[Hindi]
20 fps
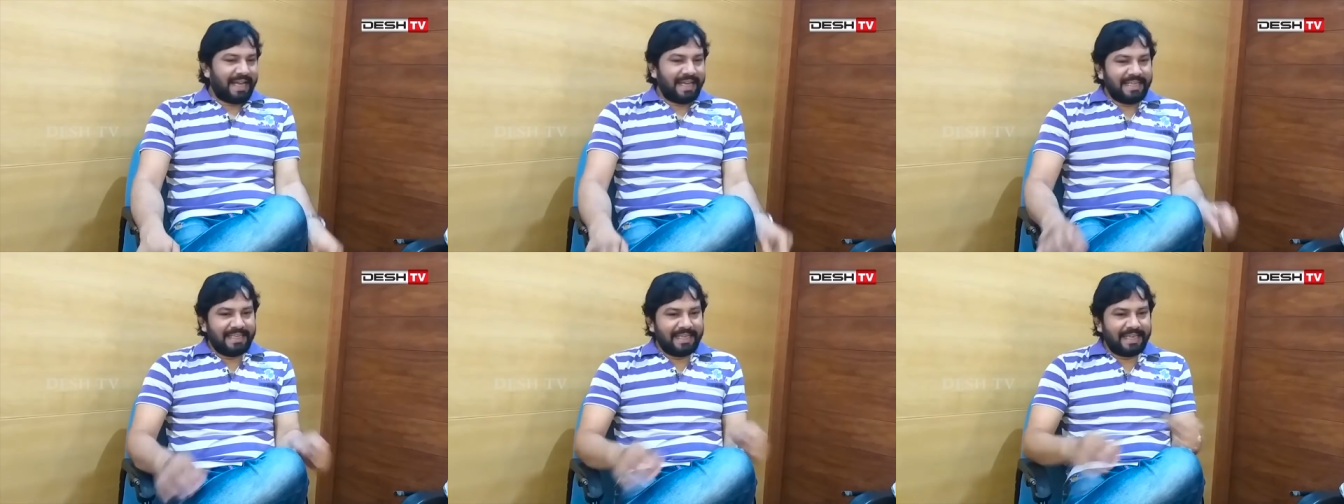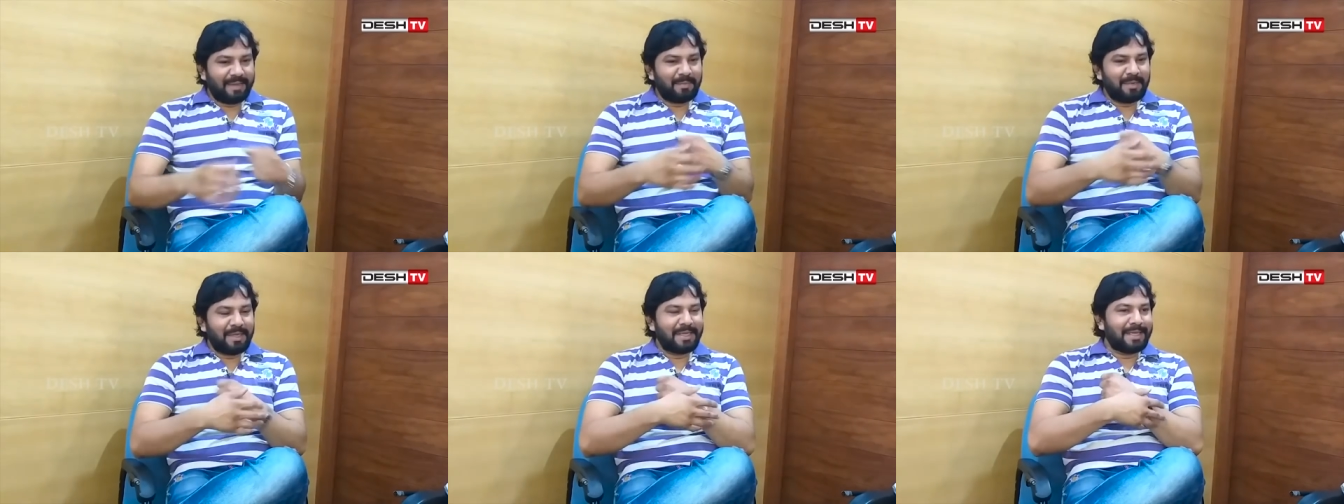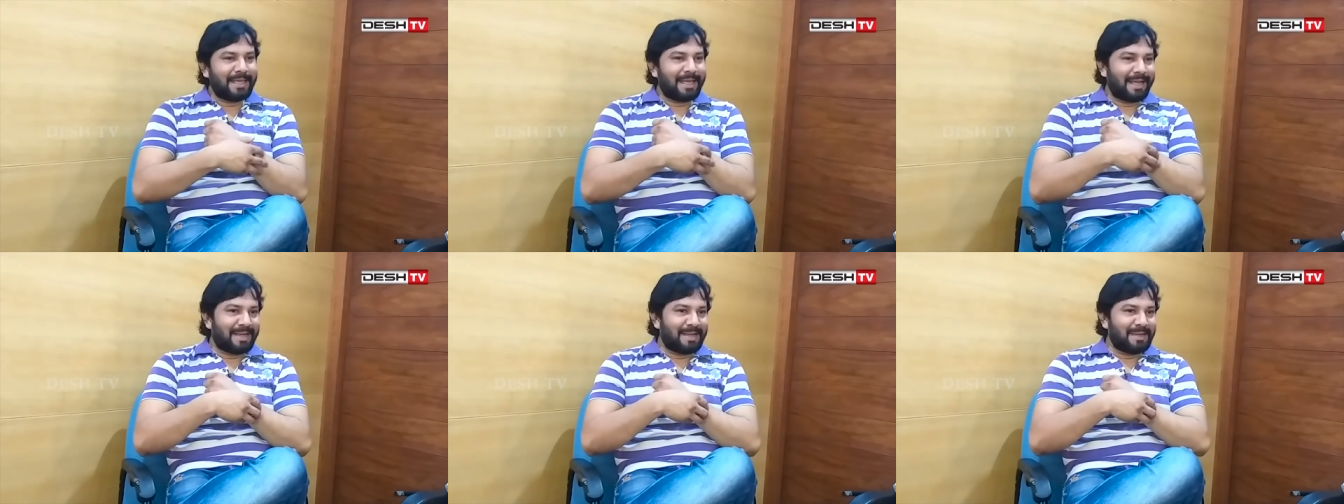ये भी
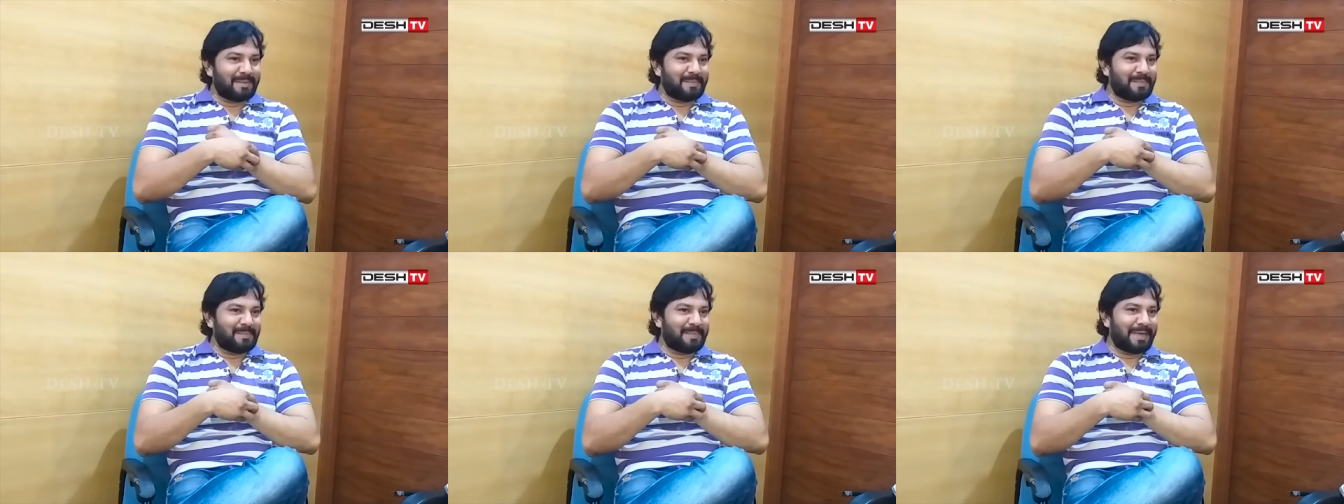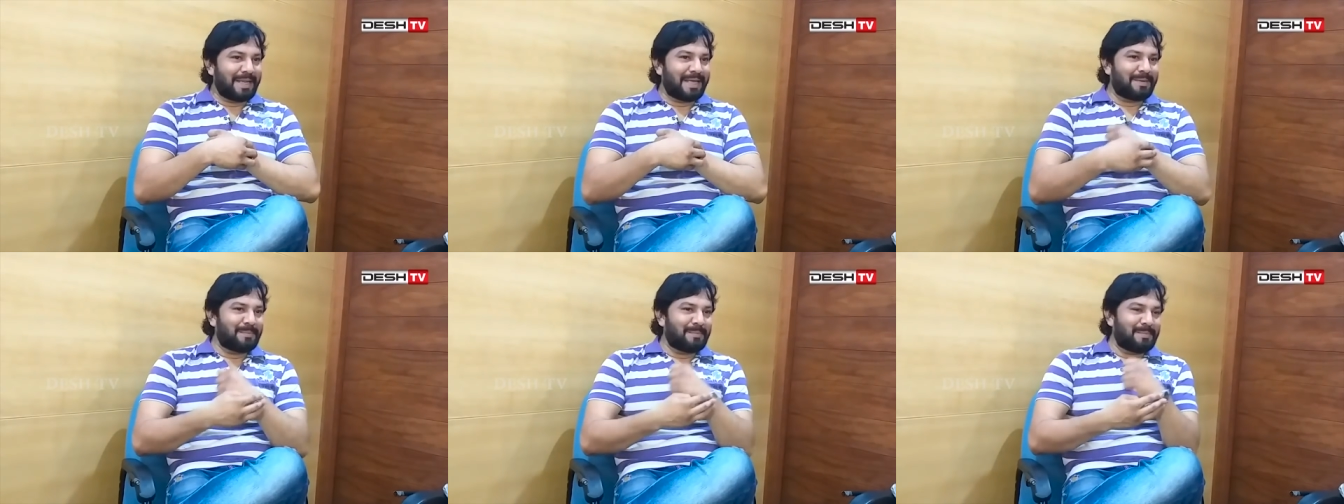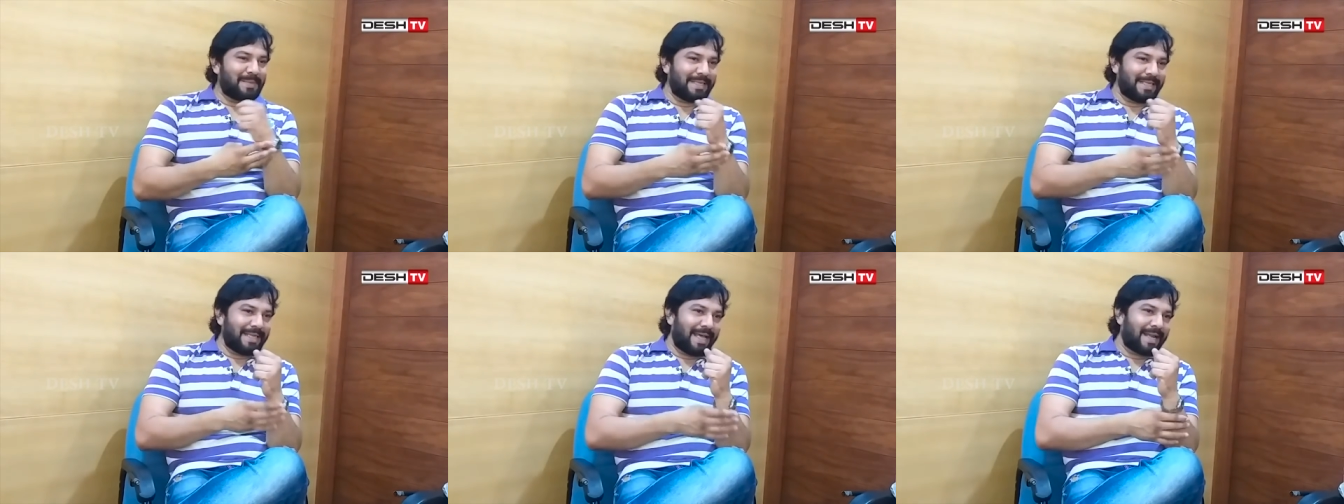एक बड़ा
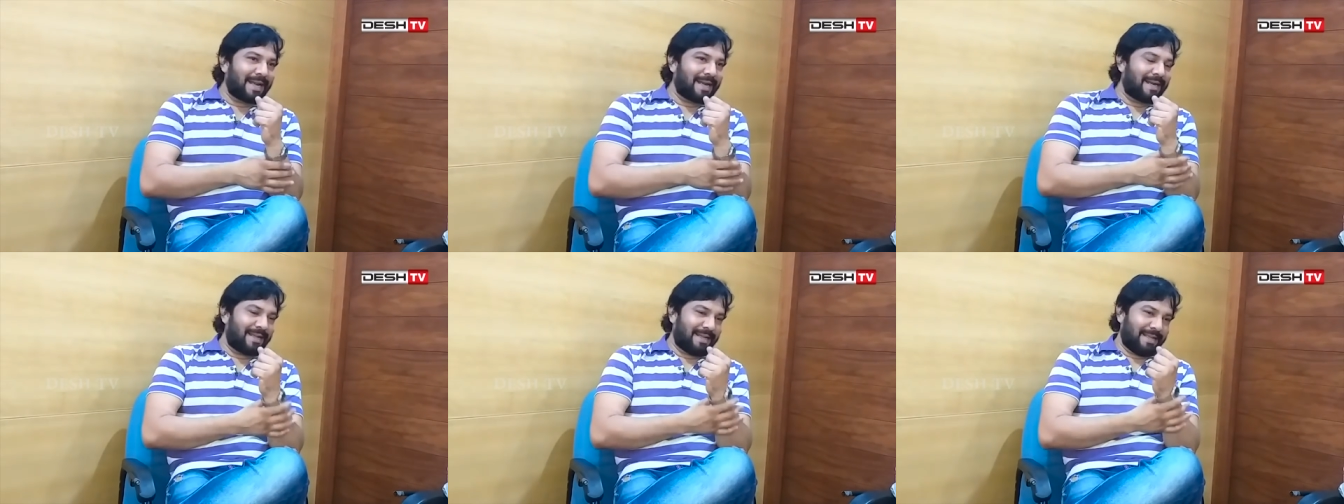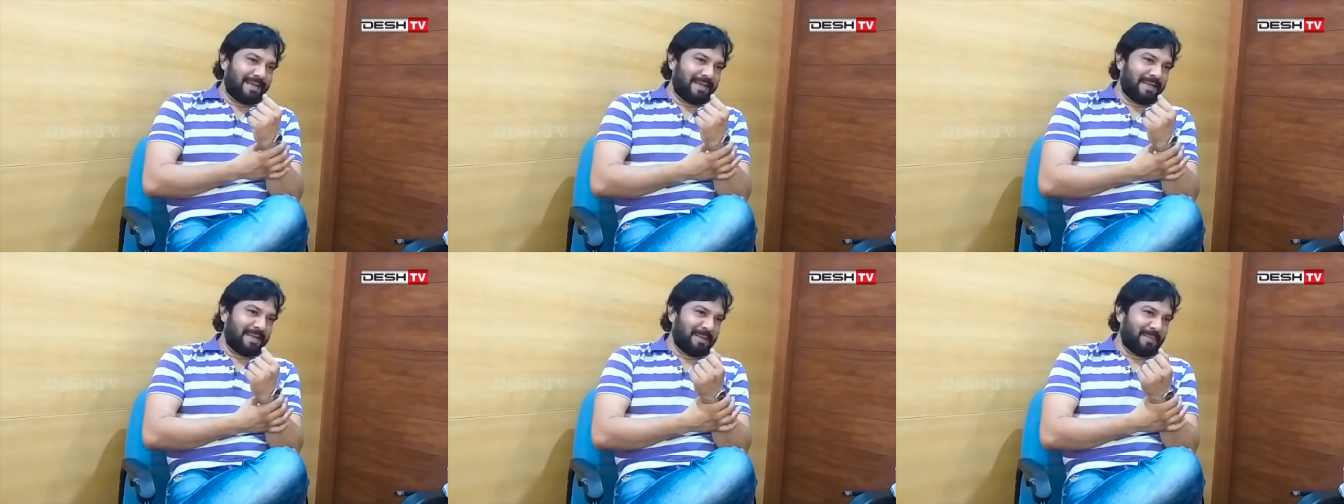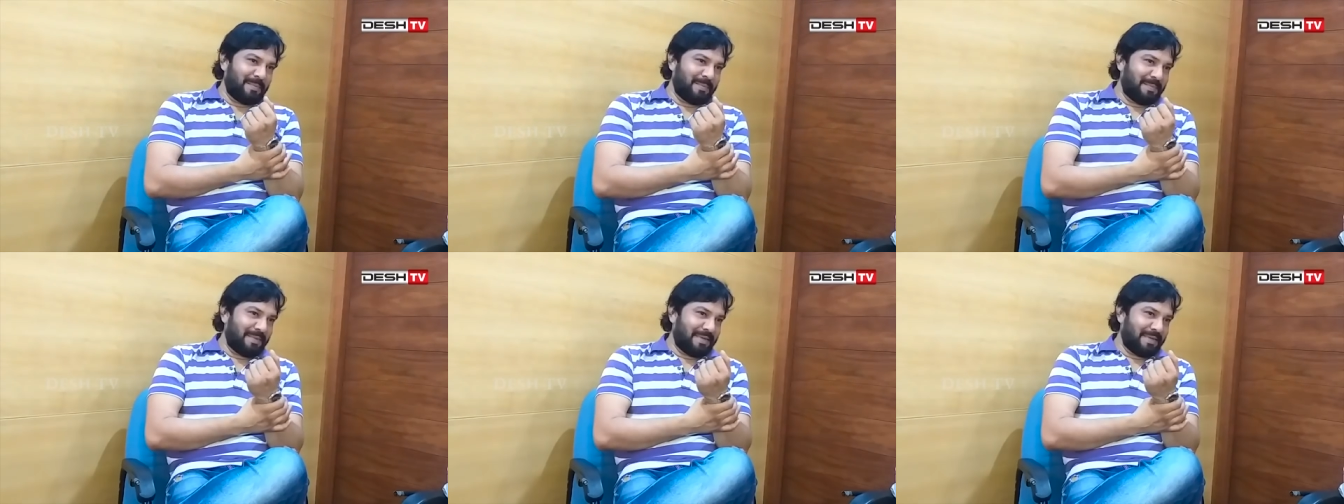मज़ेदार घटना है